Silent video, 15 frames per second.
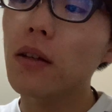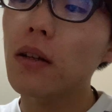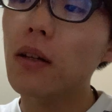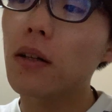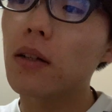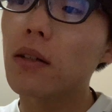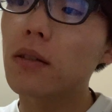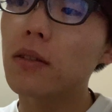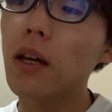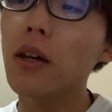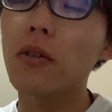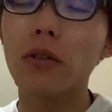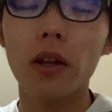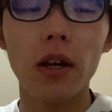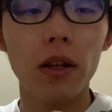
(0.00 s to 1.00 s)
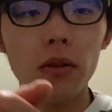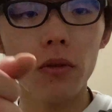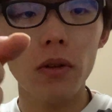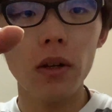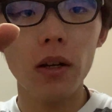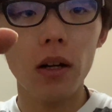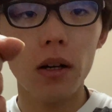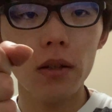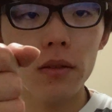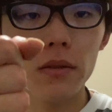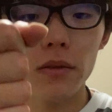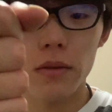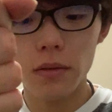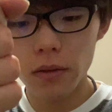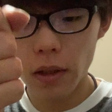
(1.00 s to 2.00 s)
ら、最後ね、あの、なんか、
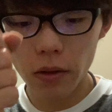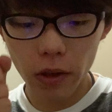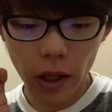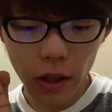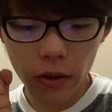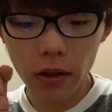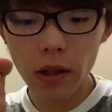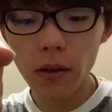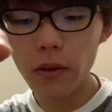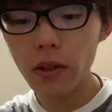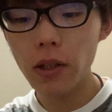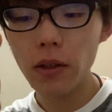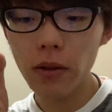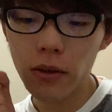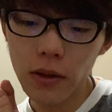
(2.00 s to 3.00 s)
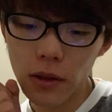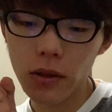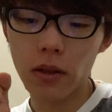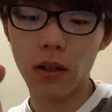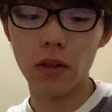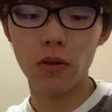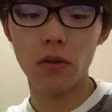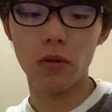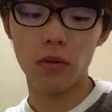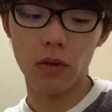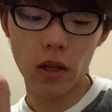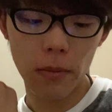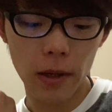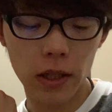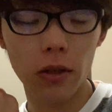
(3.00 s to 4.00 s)
あの逆側に、あの、
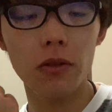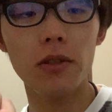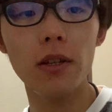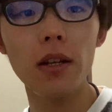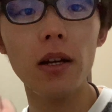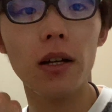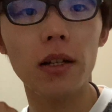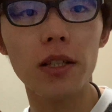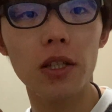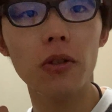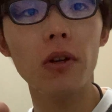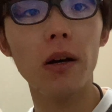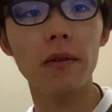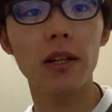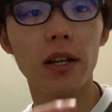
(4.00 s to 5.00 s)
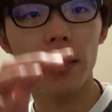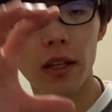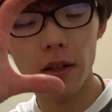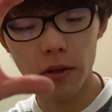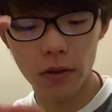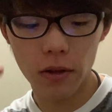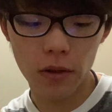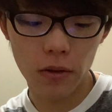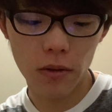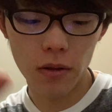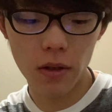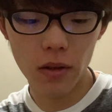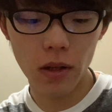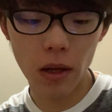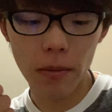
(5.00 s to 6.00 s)
レバー倒したら、白い泡だけ出るっていう
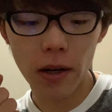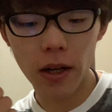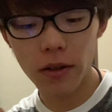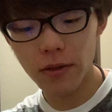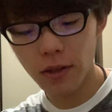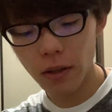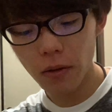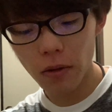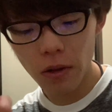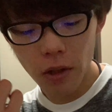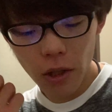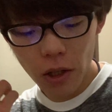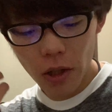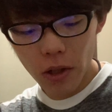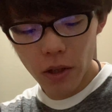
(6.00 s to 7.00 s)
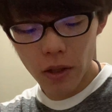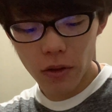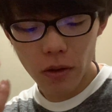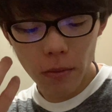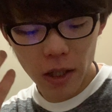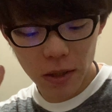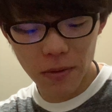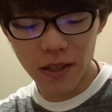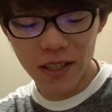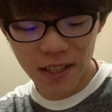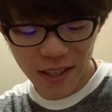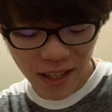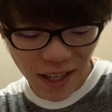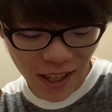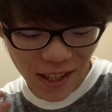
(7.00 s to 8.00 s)
レバーがあるんですけど、それも初めて
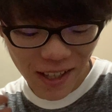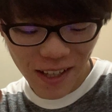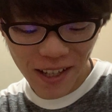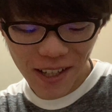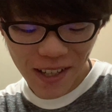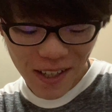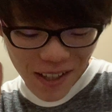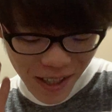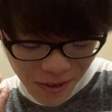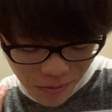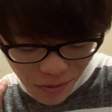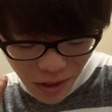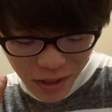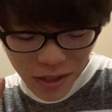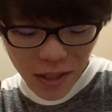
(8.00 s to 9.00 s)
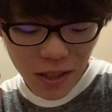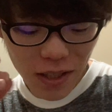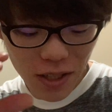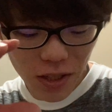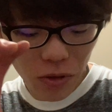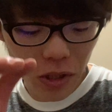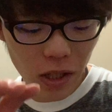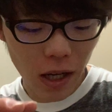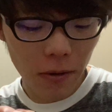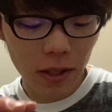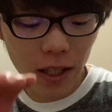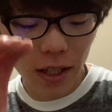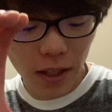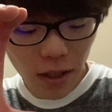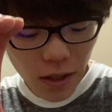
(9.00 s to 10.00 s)
知って、で、あの、回したら白い泡
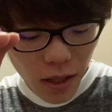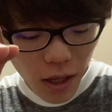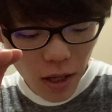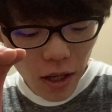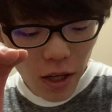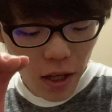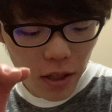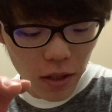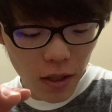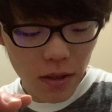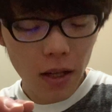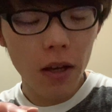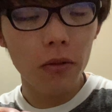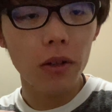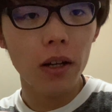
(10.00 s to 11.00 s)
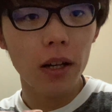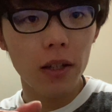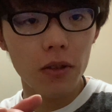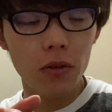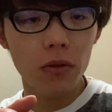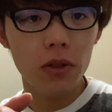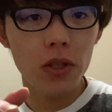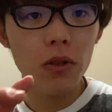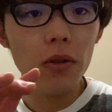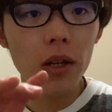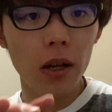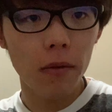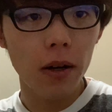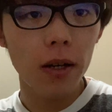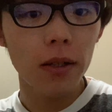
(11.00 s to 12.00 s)
だけ出て、で、最後なんかその白い
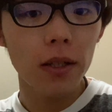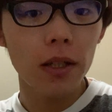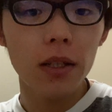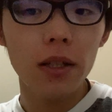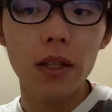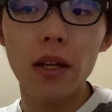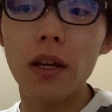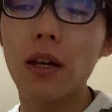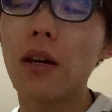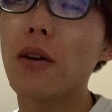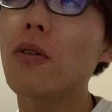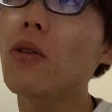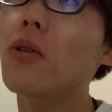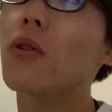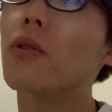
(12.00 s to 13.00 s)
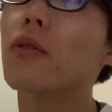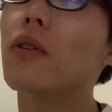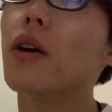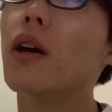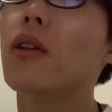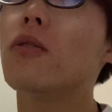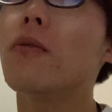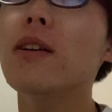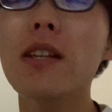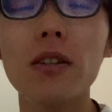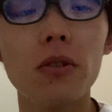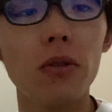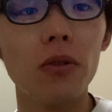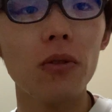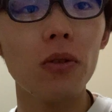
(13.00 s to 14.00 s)
泡、えー、を、えっ、ー、と、わざ
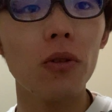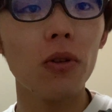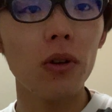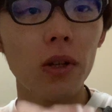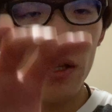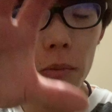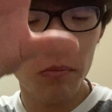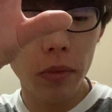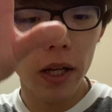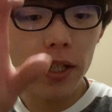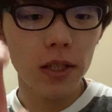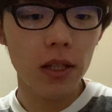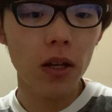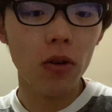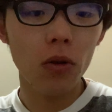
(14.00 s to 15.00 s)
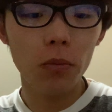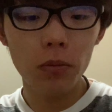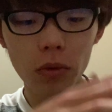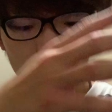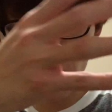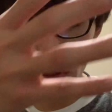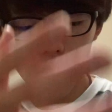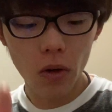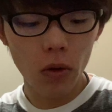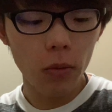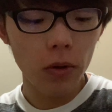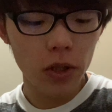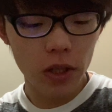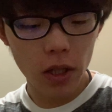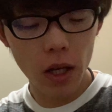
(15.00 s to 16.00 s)
とこういっぱいにしてコップでこ
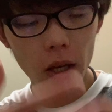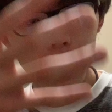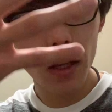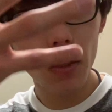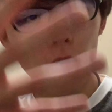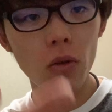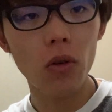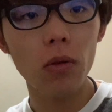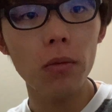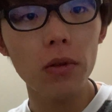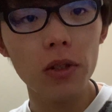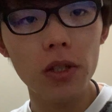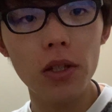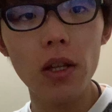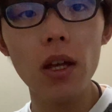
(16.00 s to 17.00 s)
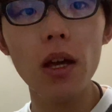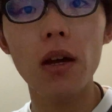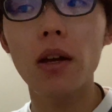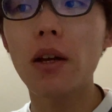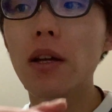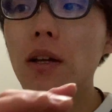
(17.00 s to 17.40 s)
ぼして、結構こぼして、